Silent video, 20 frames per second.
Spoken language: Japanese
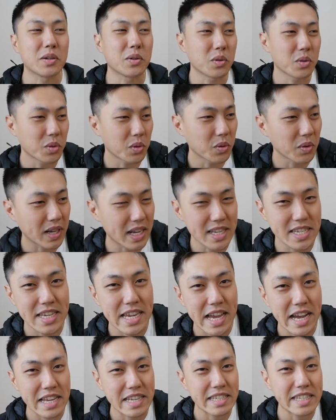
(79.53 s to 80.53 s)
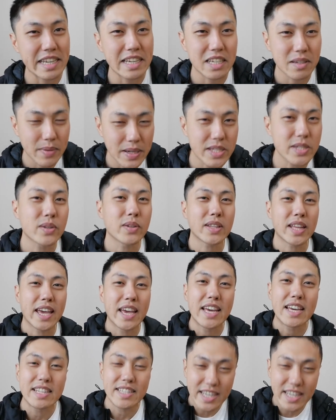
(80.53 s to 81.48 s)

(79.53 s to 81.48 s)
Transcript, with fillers: この動画シェアしていきますので、